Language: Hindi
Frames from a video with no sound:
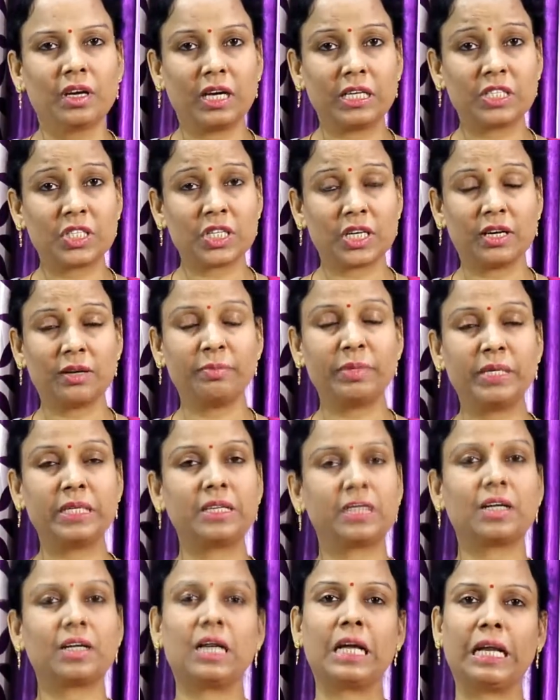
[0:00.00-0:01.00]
अच्छा
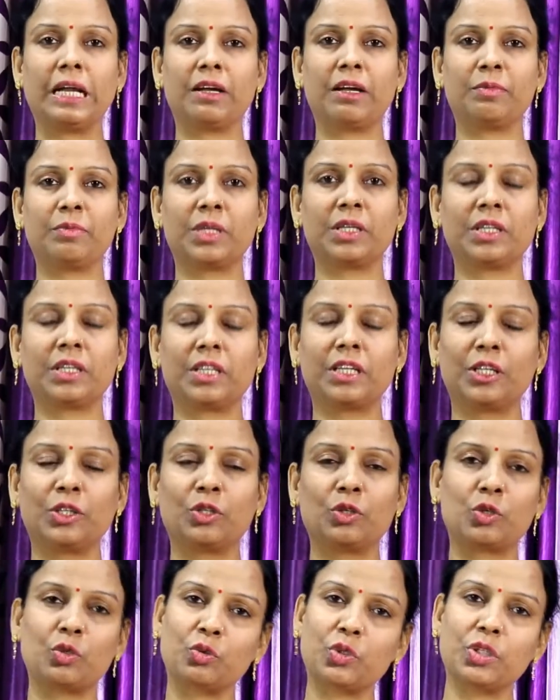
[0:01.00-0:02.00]
मीठा खाने का मन करे
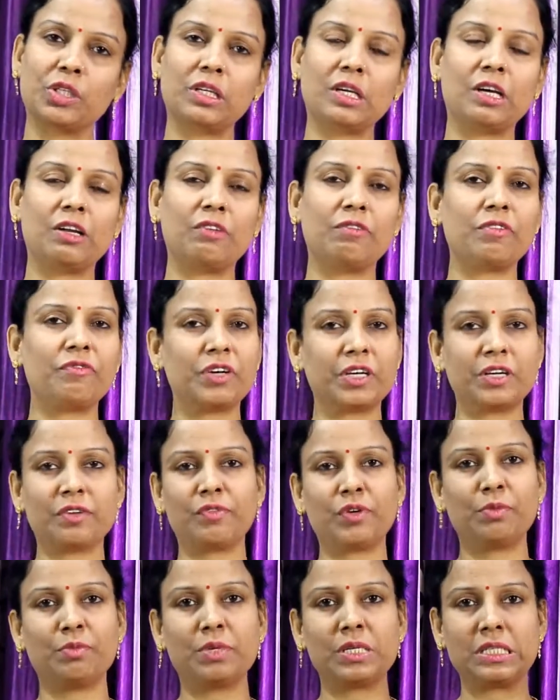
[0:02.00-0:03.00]
तो सूजी का हलवा
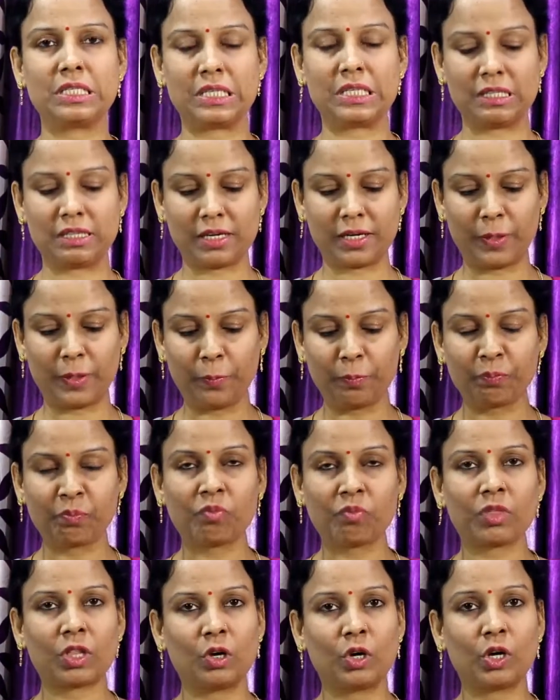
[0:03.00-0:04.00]
फटाफट बन जाता है
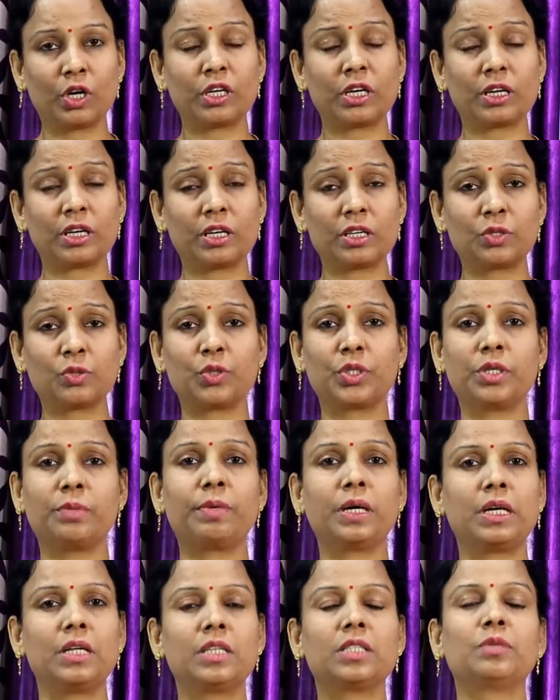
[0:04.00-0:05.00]
और अगर सूजी
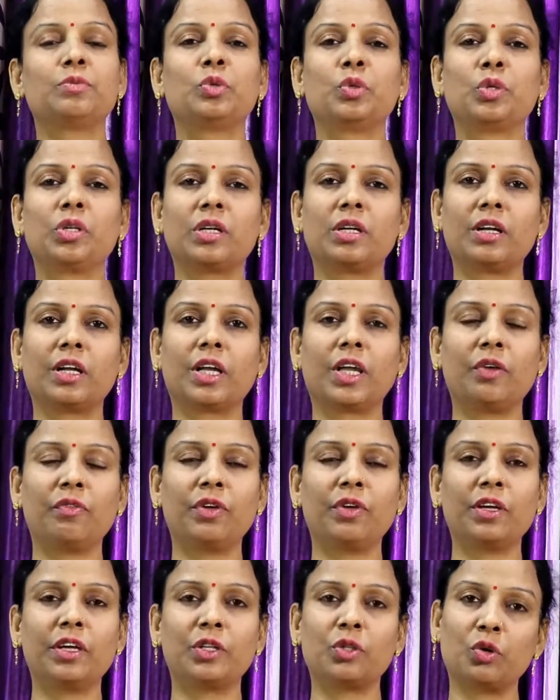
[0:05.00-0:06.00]
पहले से भून कर रखी
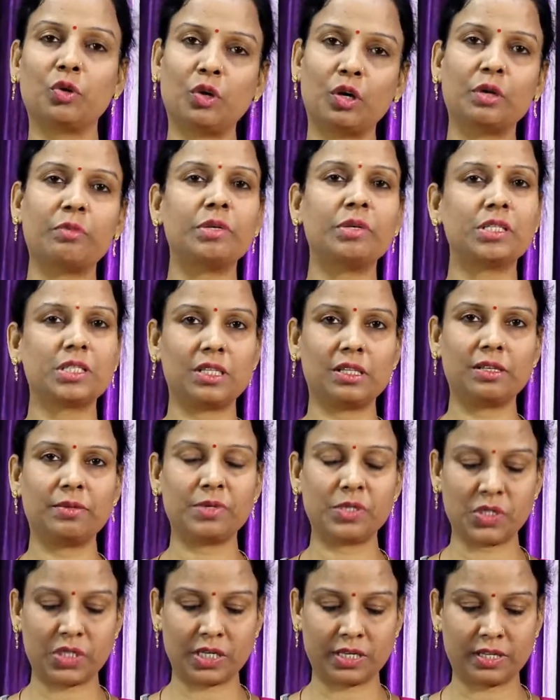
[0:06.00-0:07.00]
हुई है तो और भी जल्दी
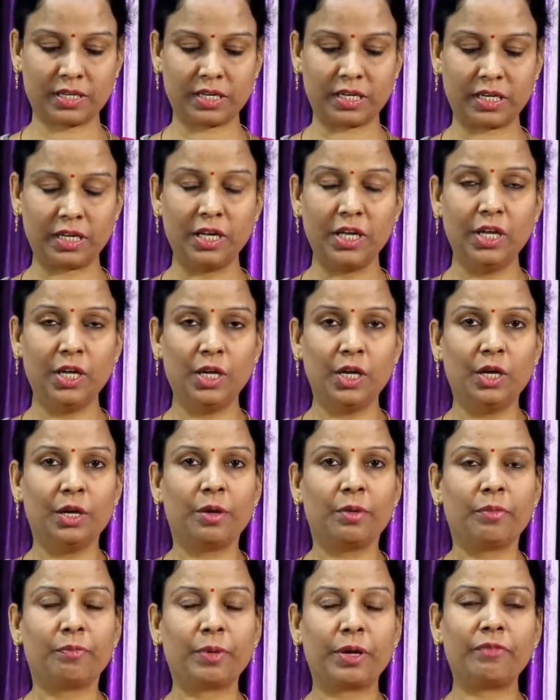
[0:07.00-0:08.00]
बन जाता है
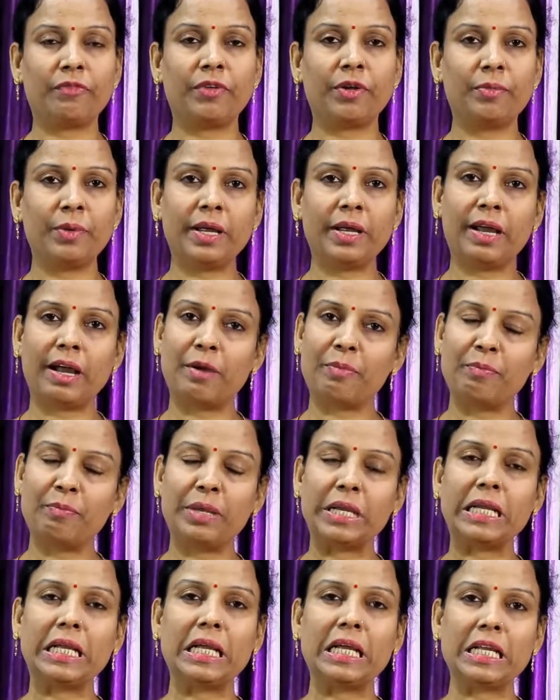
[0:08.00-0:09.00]
पर फिर भी आप
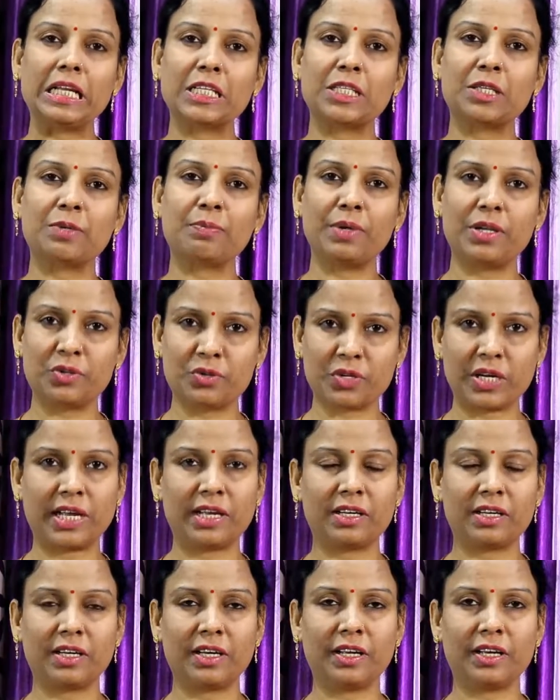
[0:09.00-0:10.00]
मेरी ये रेसिपी ट्राई
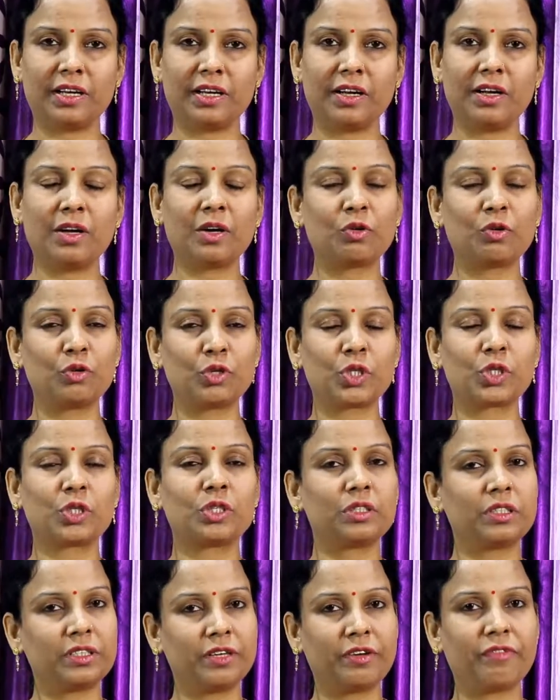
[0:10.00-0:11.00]
करिएगा
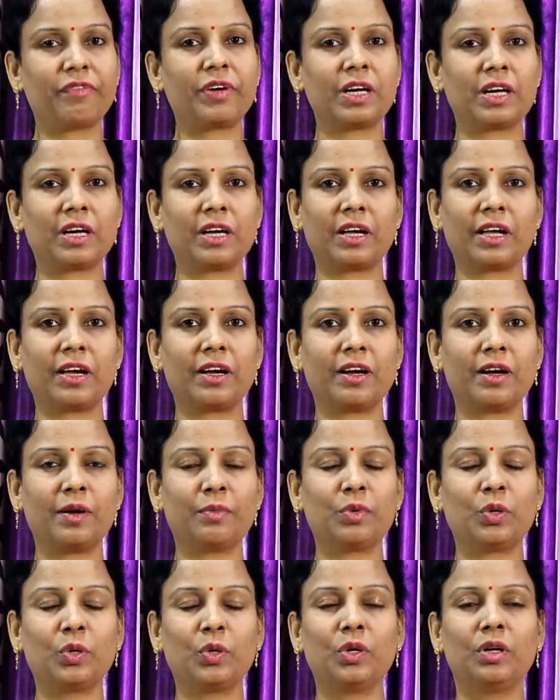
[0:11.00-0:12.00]
कुछ डिफरेंट लगेगा
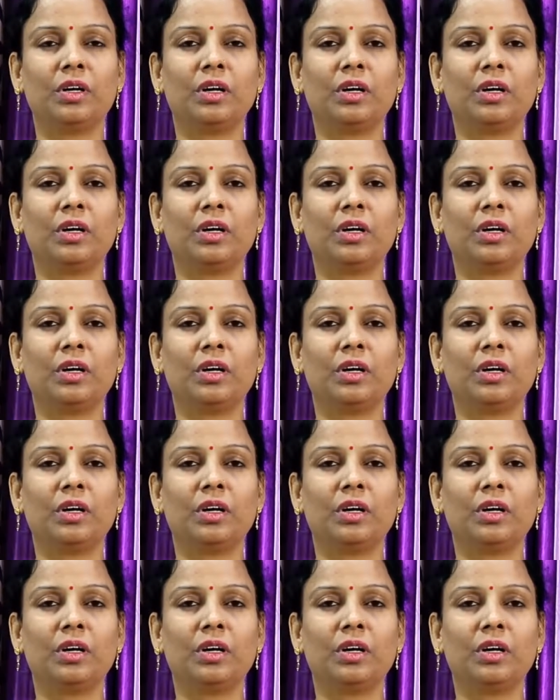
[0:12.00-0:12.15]
आपको